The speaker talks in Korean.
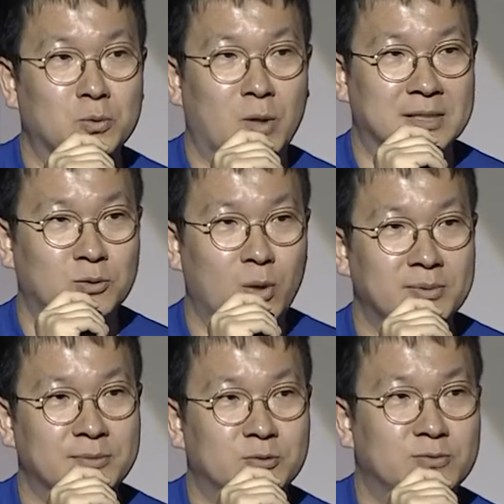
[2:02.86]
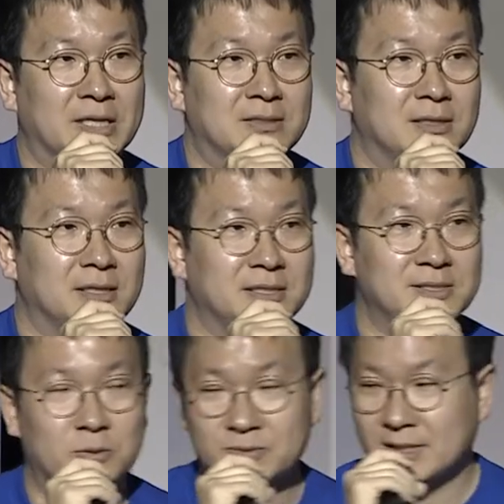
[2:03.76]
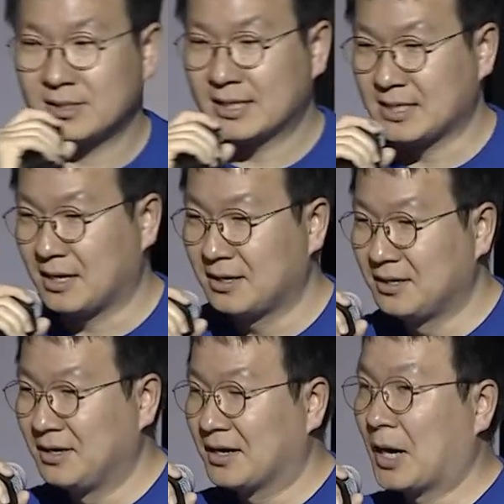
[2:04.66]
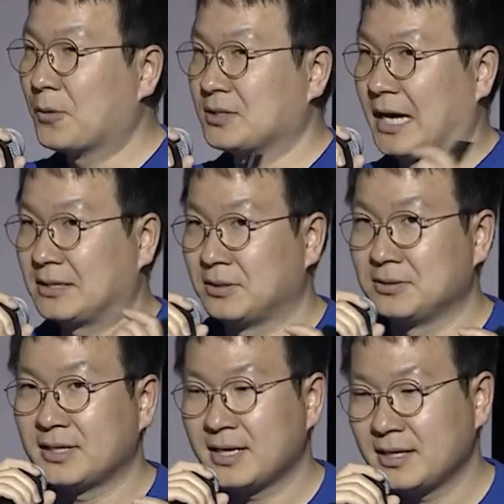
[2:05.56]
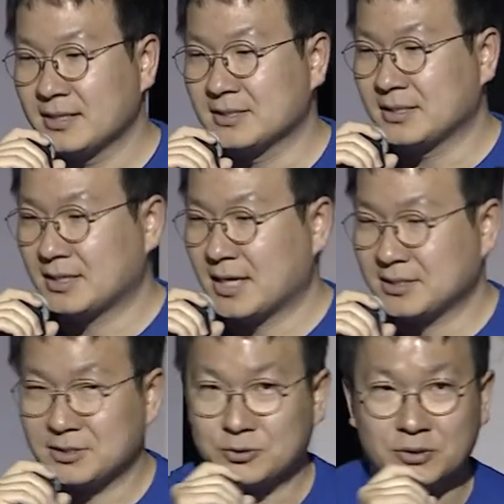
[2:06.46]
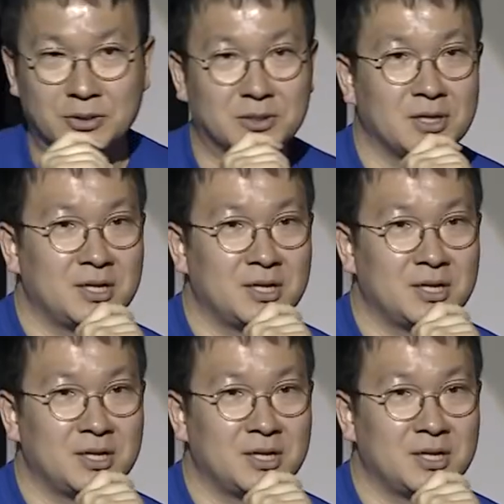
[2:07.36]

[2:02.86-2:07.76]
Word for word: 또 같은 통합 제품을 만들어야 되니 이제 옵사이트를 하자라고 해서 갔던 게 이제 이때 사진이고요.